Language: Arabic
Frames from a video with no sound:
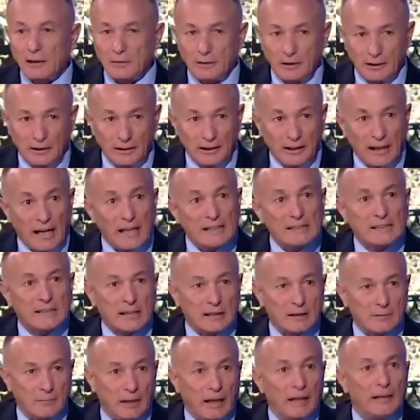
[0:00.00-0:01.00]

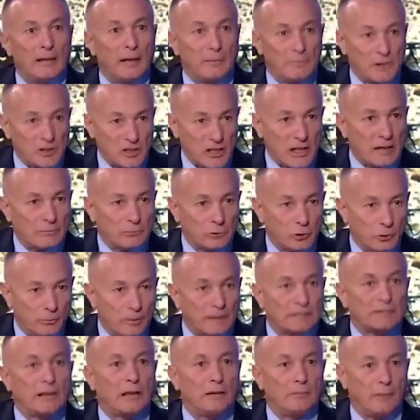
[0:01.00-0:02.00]
العسكري معلق بجيبته
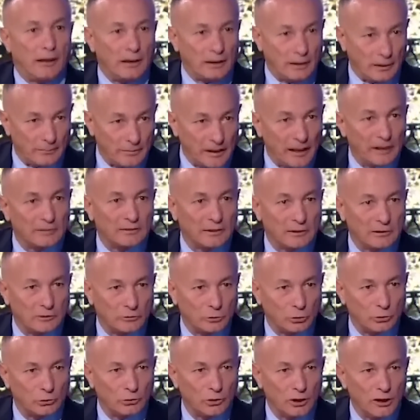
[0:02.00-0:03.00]
بطل معلق
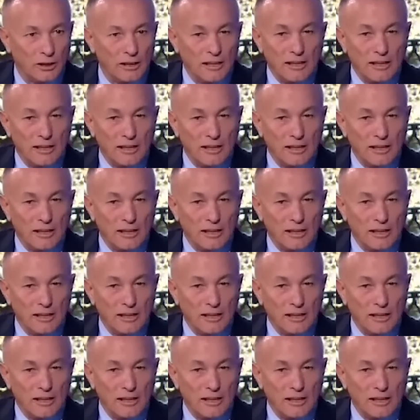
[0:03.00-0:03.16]
بقضيته